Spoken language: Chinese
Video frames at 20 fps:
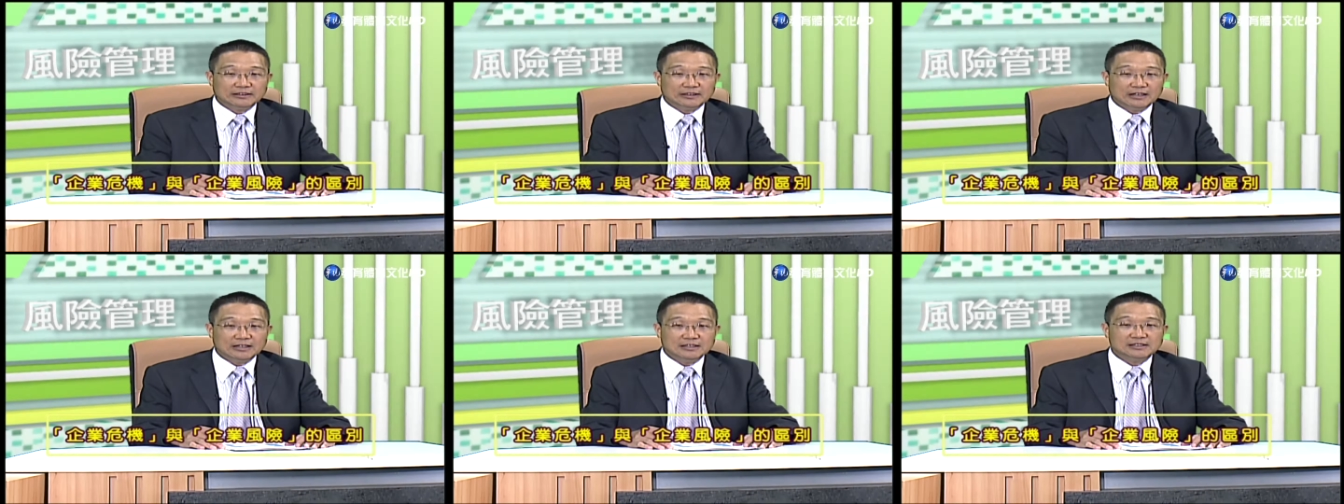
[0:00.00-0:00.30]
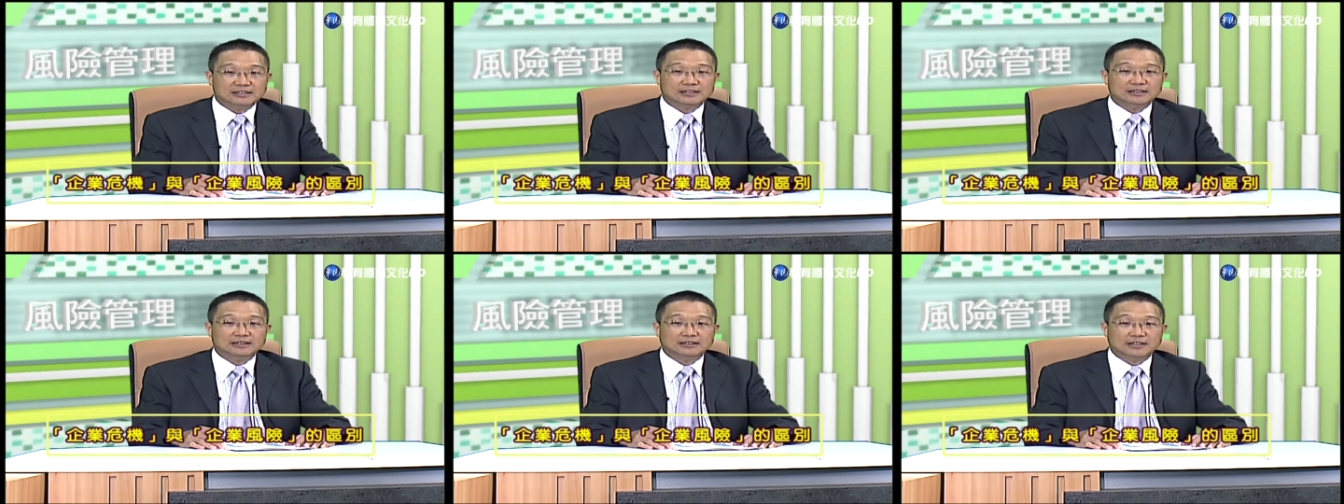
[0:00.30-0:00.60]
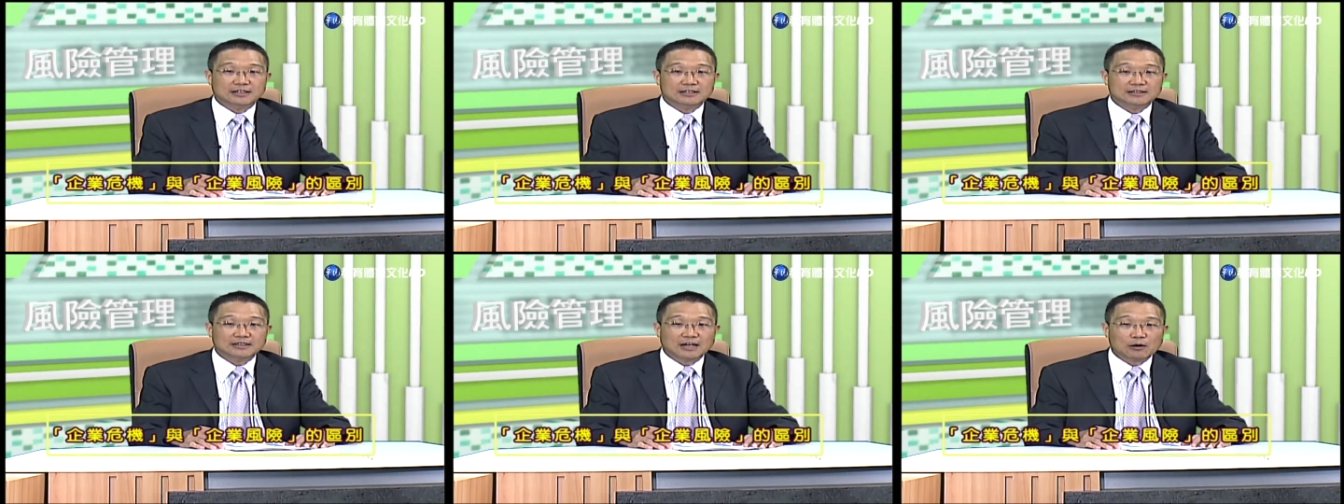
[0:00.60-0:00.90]
引起
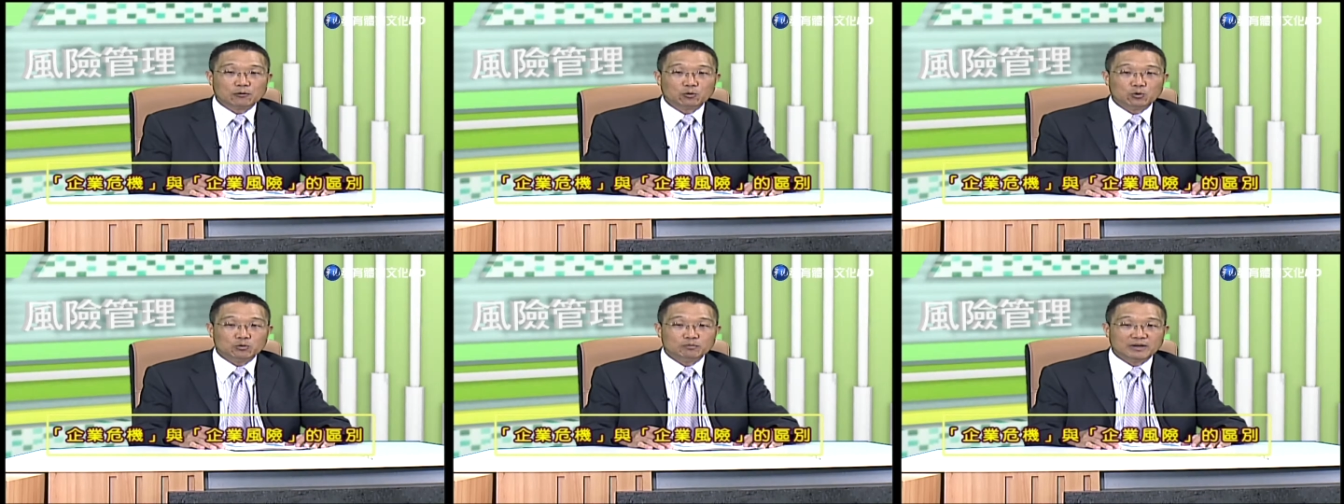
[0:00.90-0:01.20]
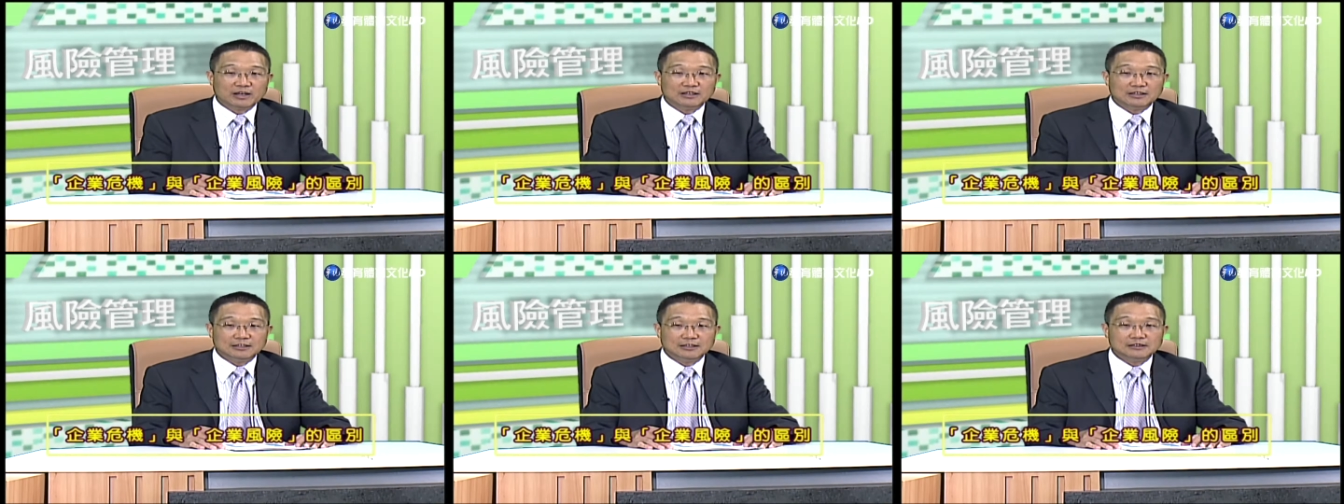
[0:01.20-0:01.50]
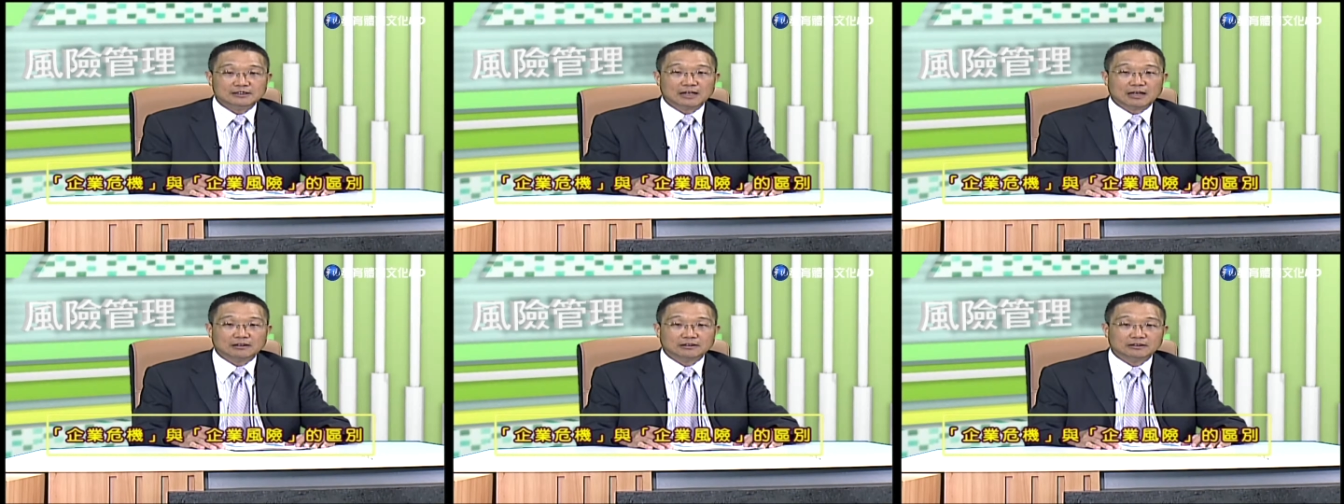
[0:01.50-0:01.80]
潜在负面
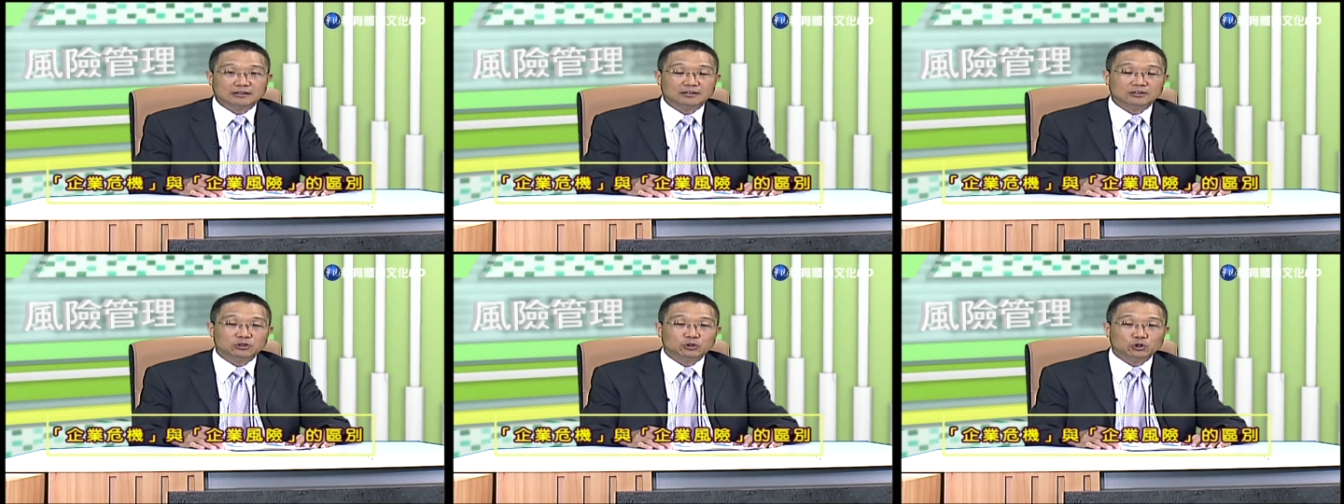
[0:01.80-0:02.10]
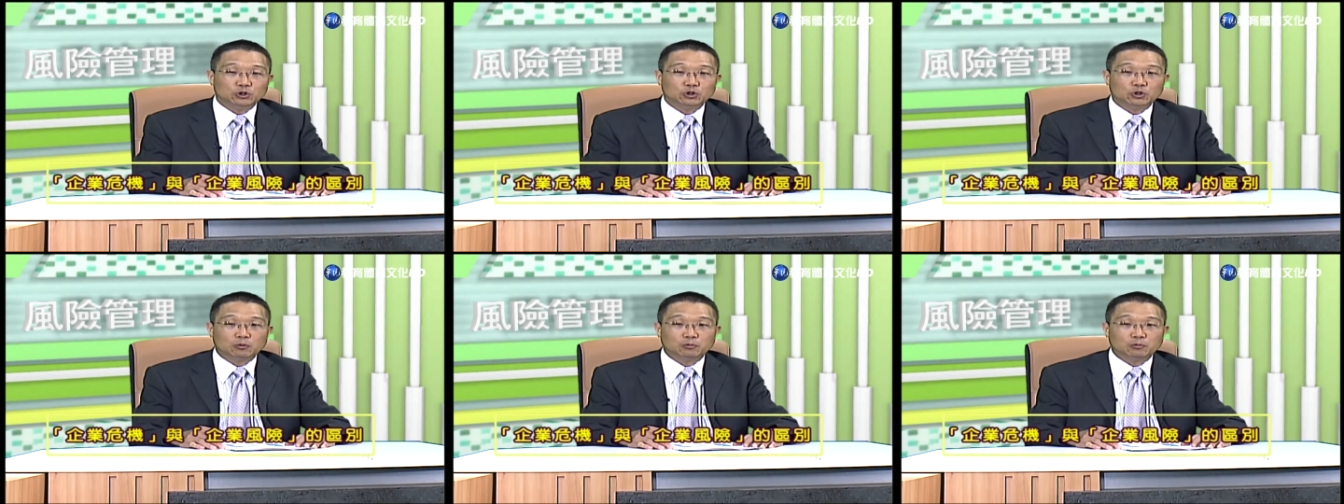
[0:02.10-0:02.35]
影响的具